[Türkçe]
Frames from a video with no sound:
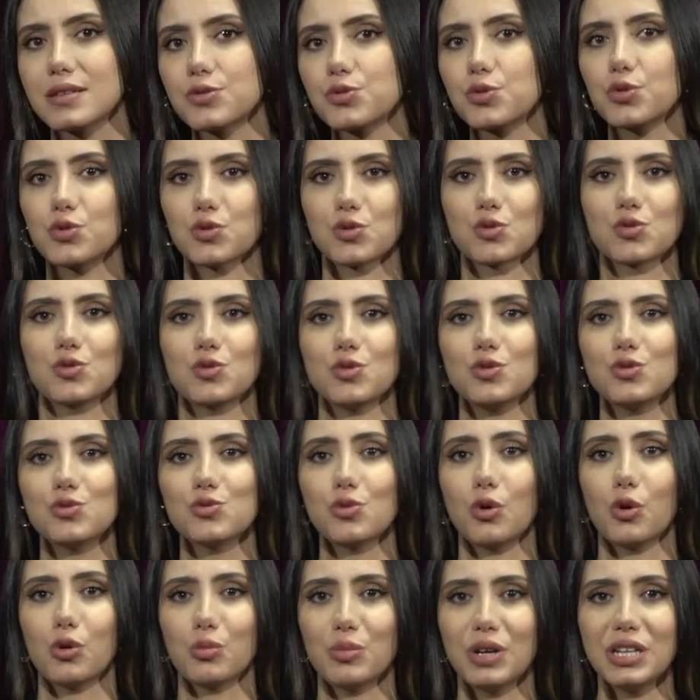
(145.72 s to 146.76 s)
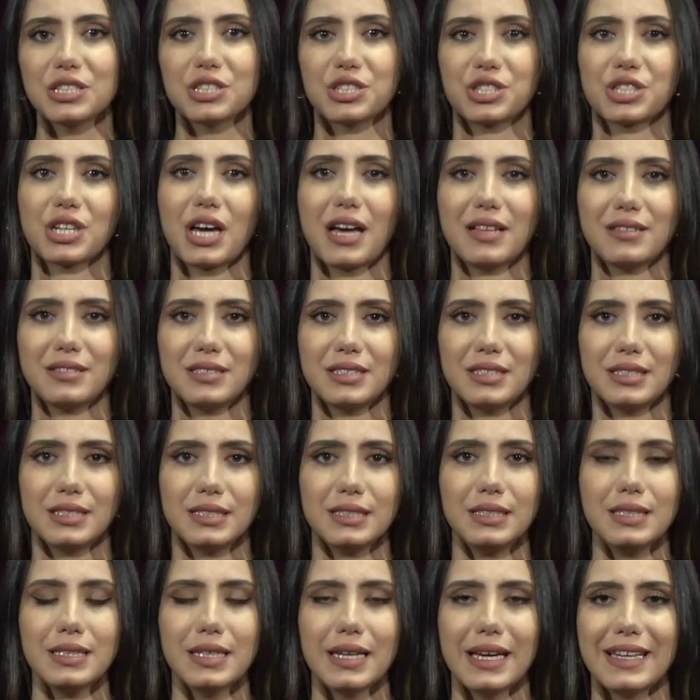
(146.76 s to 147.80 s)
sorusunun sorma
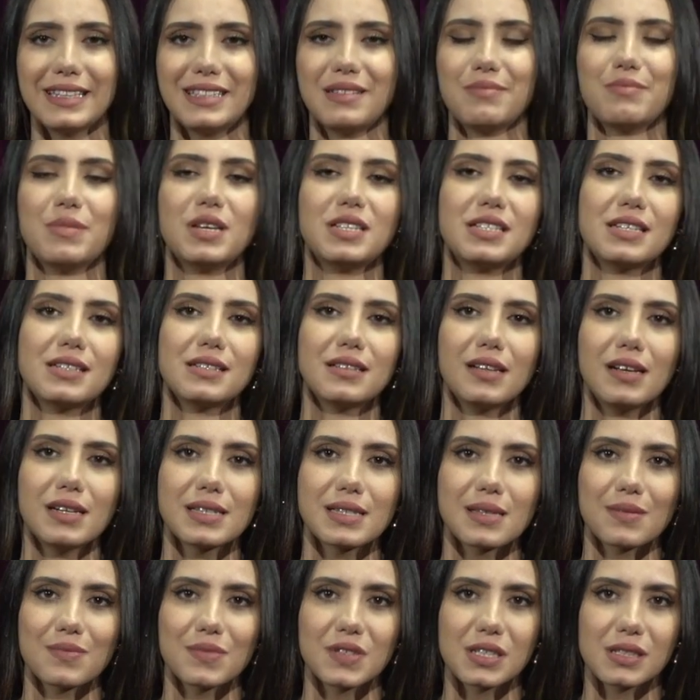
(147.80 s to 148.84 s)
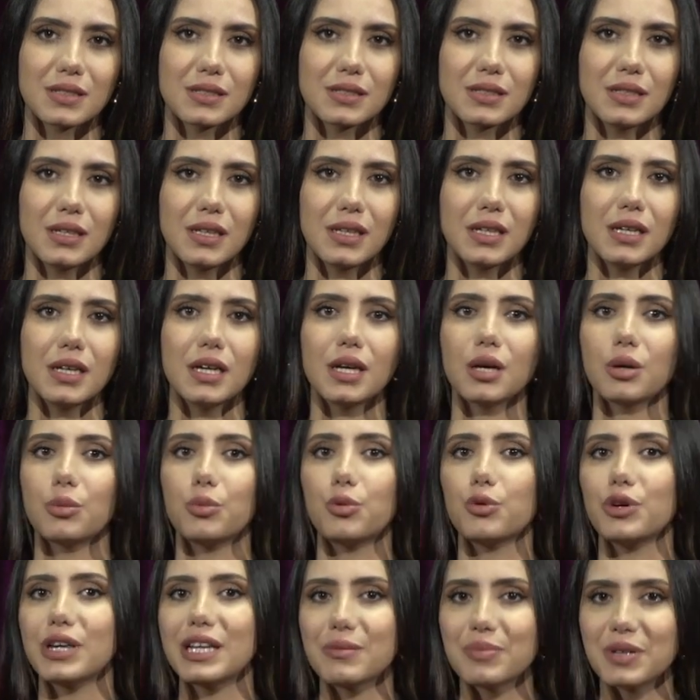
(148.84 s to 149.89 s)
alışkanlığını edinmeleri lazımdır.
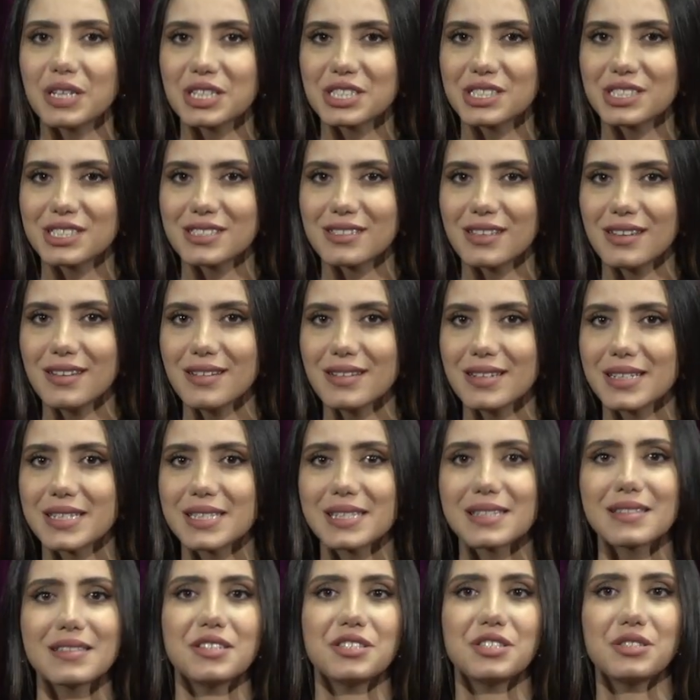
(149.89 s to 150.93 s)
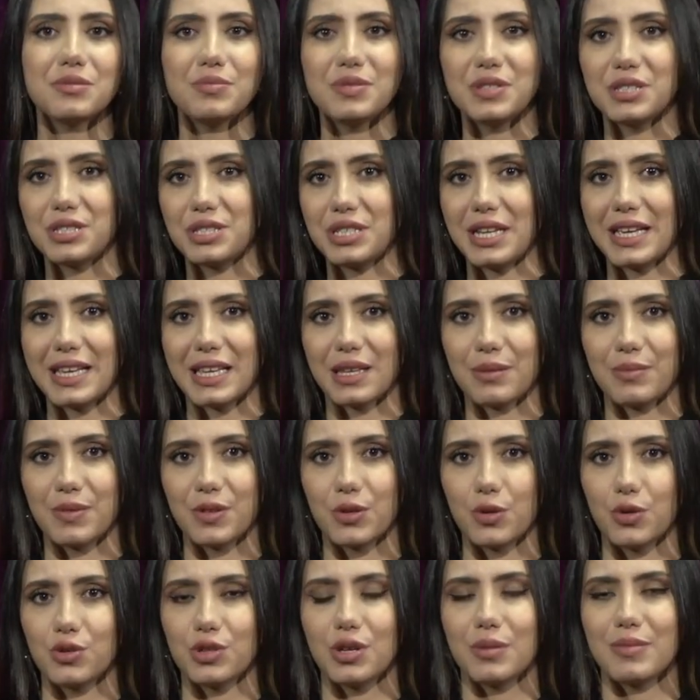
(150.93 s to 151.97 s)
Bu ilk bakışta kısıtlayıcı bir şey gibi
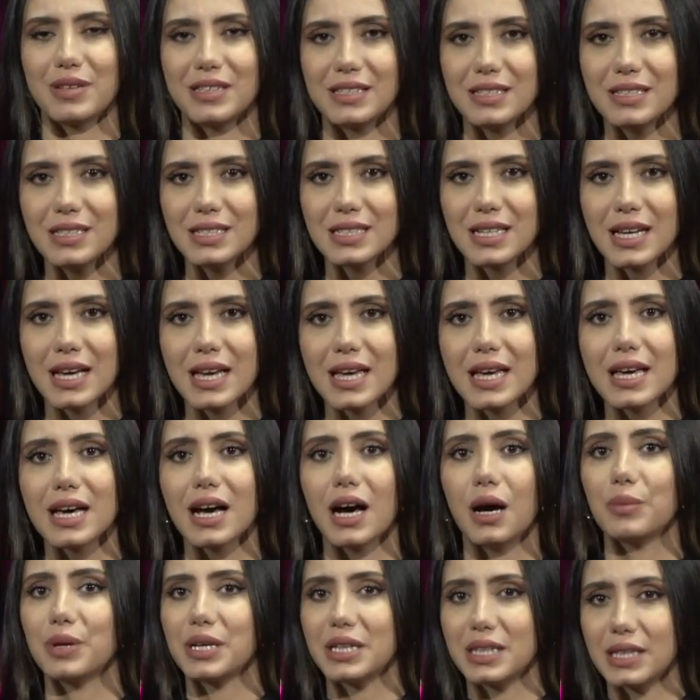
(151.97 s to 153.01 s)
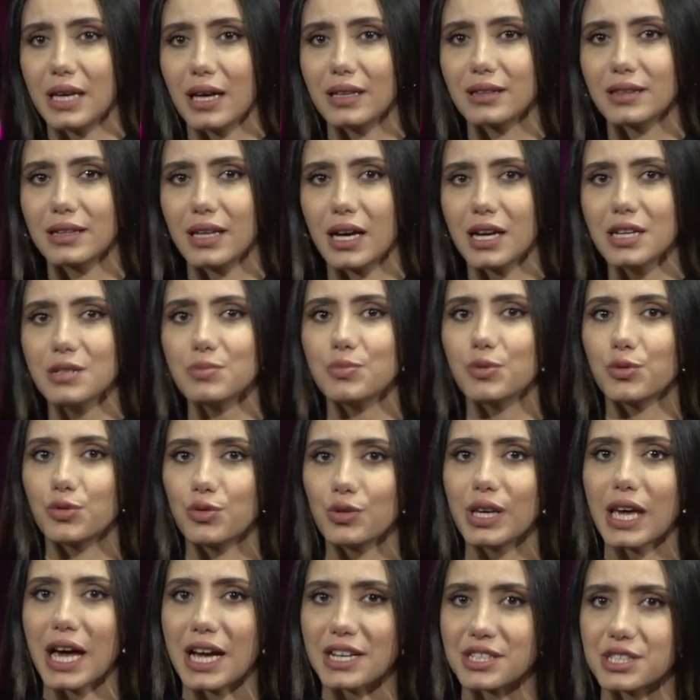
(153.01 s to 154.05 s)
görünebilir ama inanlar
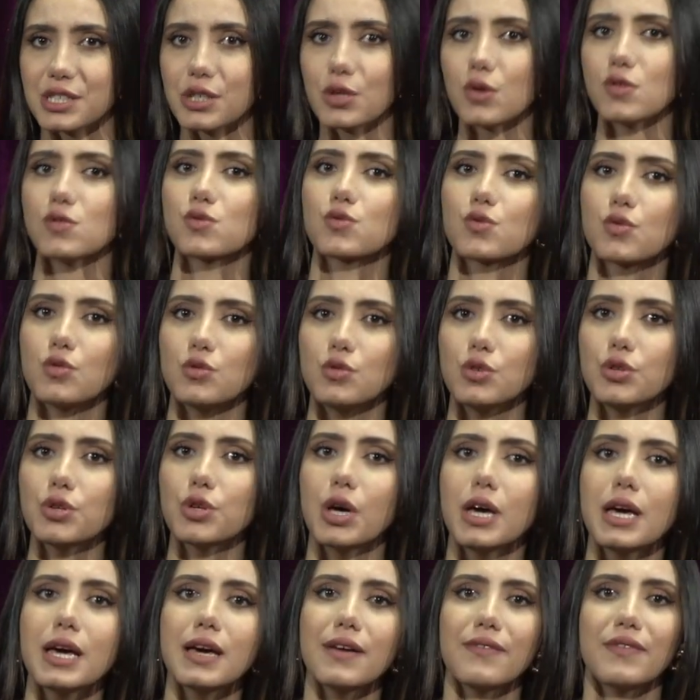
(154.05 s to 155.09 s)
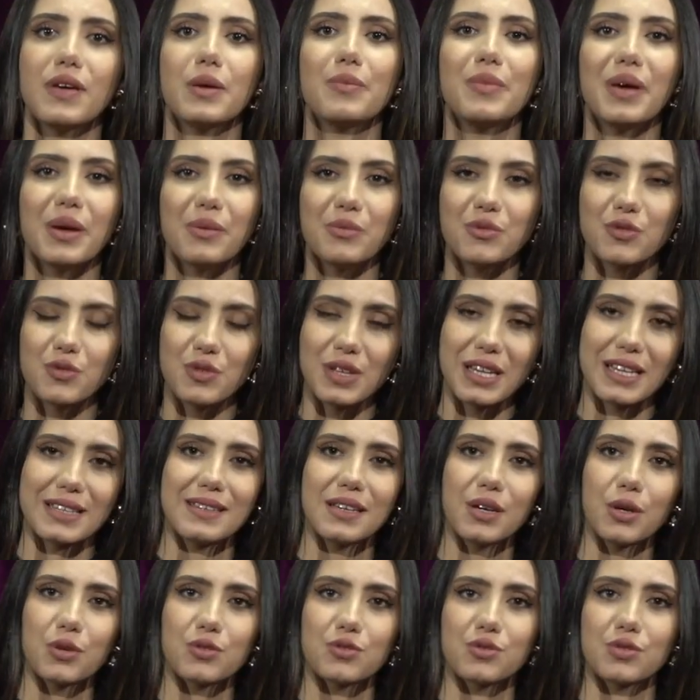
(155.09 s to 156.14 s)
bunun gerçek özgürlük ve
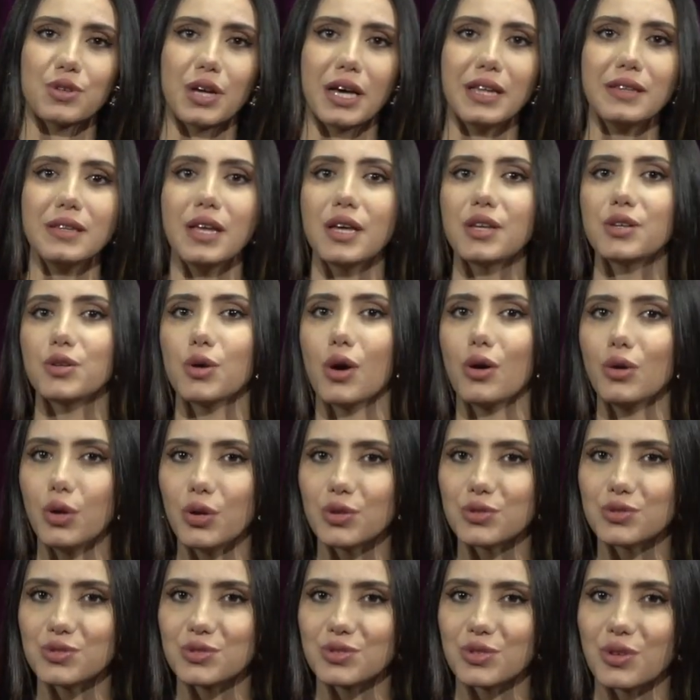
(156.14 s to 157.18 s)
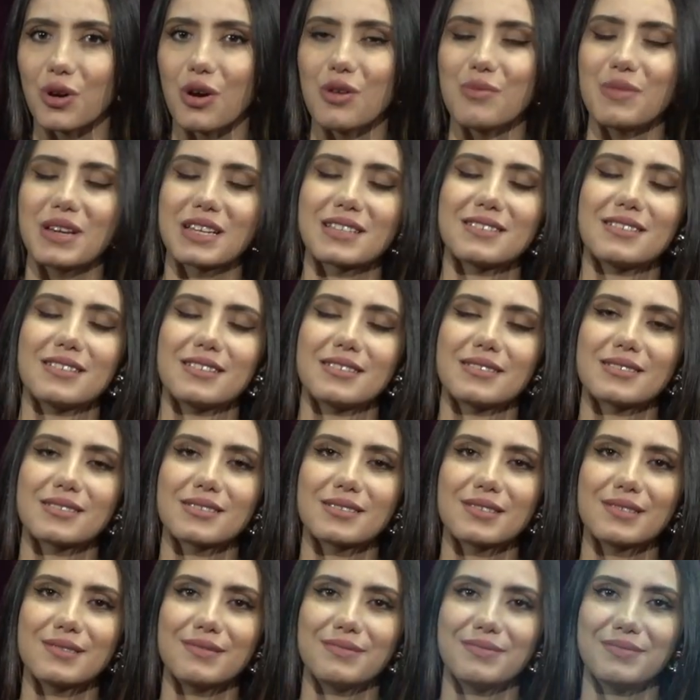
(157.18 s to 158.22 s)
memnuniyete götüren yol olduğunu
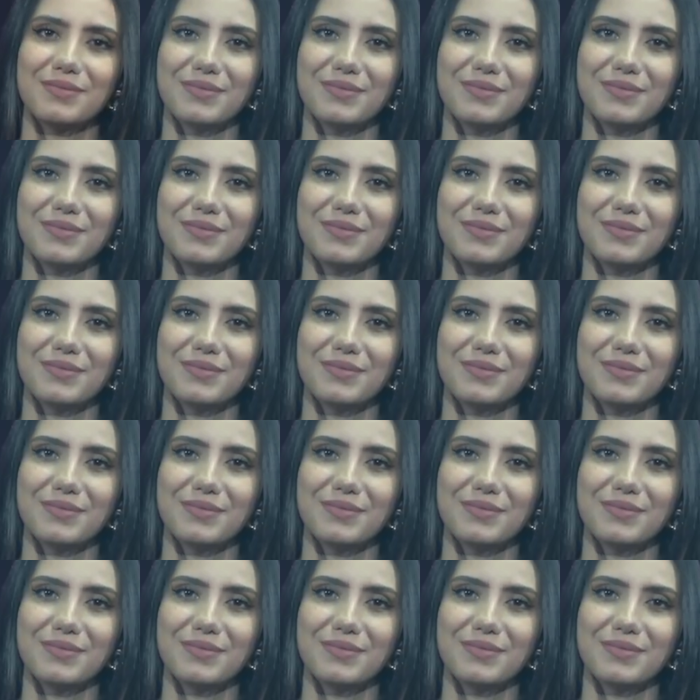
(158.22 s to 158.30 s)
görmektedir.